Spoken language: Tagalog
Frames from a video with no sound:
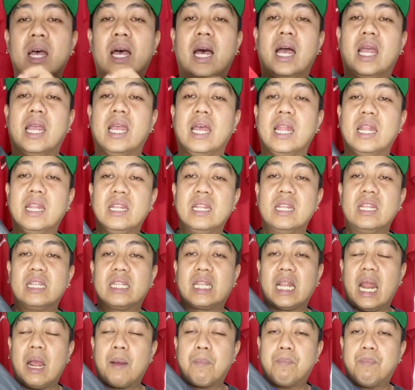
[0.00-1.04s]
Ayan,
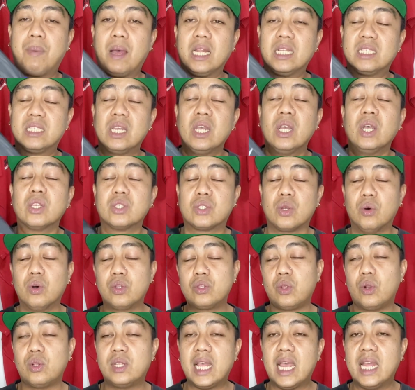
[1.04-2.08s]
track pants. So,
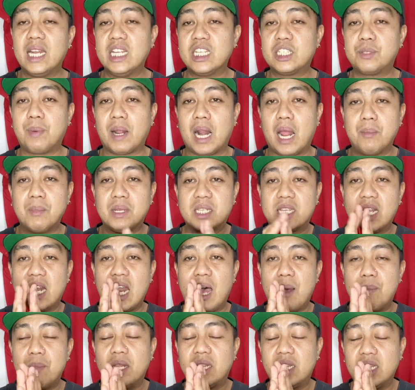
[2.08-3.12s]
Utol Dennis, maraming
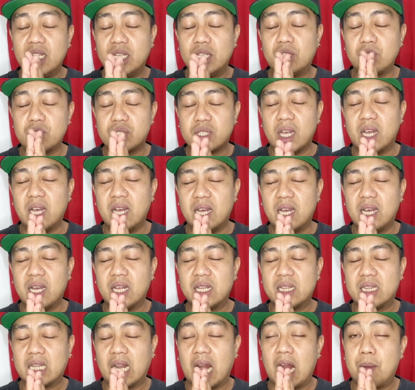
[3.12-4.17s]
salamat dito sa
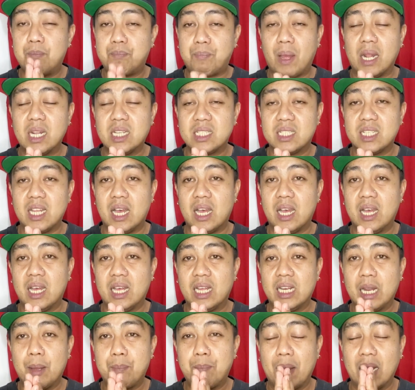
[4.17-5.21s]
track pants na
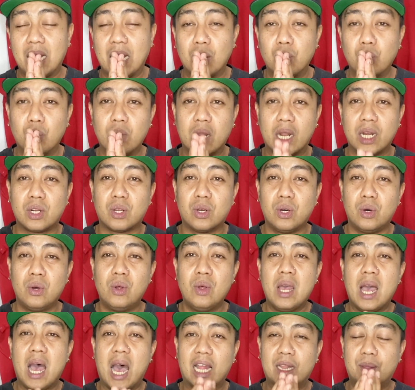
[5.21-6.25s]
napanalunan ko
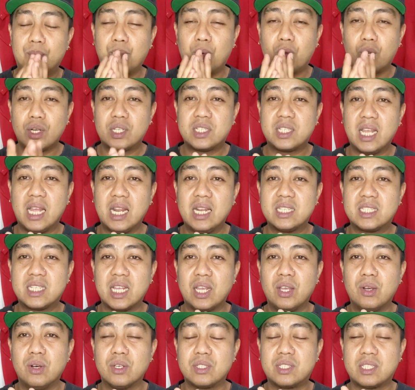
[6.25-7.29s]
at more sales
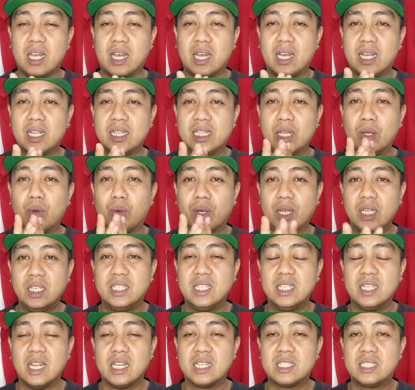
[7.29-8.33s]
sa'yo sa The
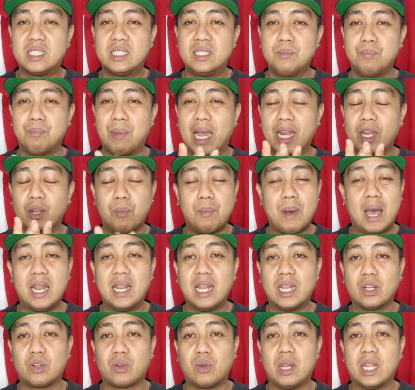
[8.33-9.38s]
Originals
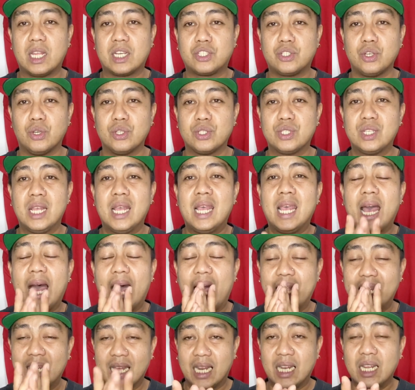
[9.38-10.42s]
Biomalan Collections. Oh!
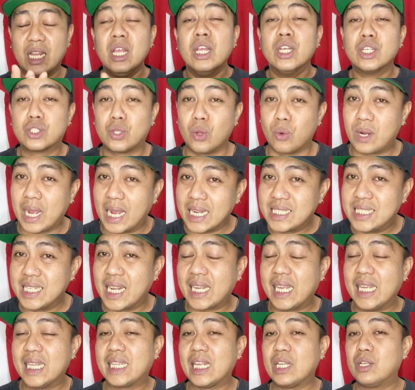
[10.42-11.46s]
Ayan. So, guys,
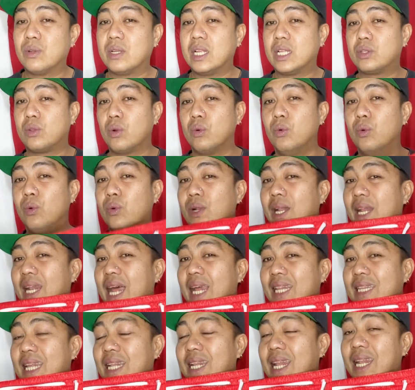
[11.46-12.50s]
nakita nyo na itong una
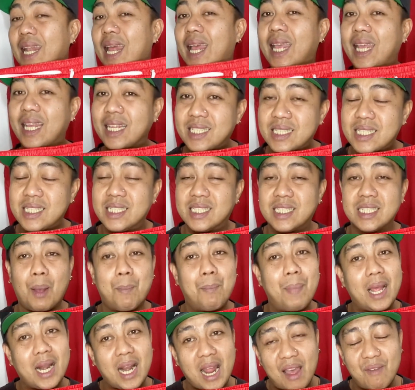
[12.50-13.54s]
natin na na-hits sa
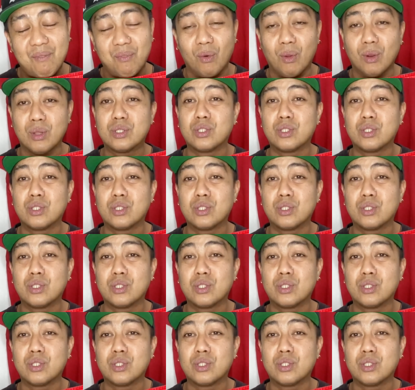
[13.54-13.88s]
paraffle.